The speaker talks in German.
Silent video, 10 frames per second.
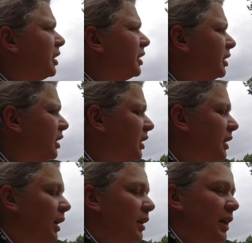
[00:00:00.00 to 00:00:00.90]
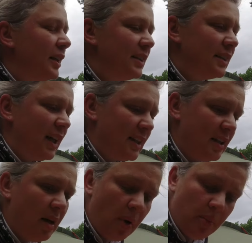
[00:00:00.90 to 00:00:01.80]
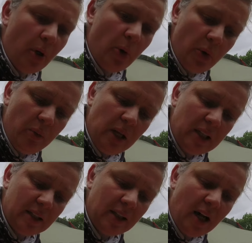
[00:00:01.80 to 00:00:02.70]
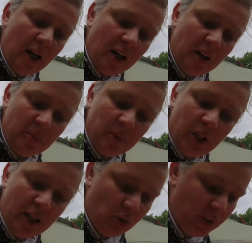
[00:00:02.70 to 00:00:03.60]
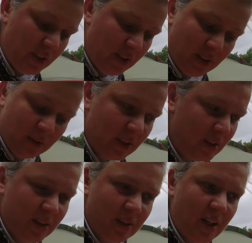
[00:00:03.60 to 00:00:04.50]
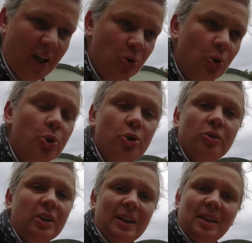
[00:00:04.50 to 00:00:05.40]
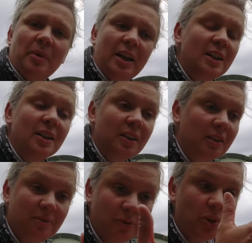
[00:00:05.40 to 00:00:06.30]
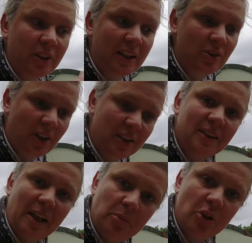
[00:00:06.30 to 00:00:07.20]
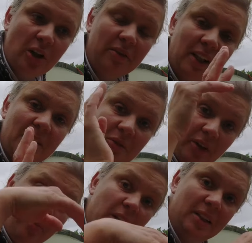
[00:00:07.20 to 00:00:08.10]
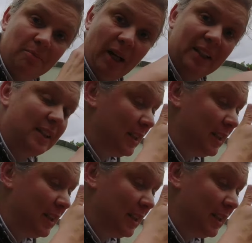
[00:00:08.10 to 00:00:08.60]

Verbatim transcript: ein. Äh, da sind ja mal ein paar Höhenmeter, aber ansonsten ist das ja nichts. Und jetzt am Ende, wo du denkst, du hast es halb geschafft, geht's auf einmal, macht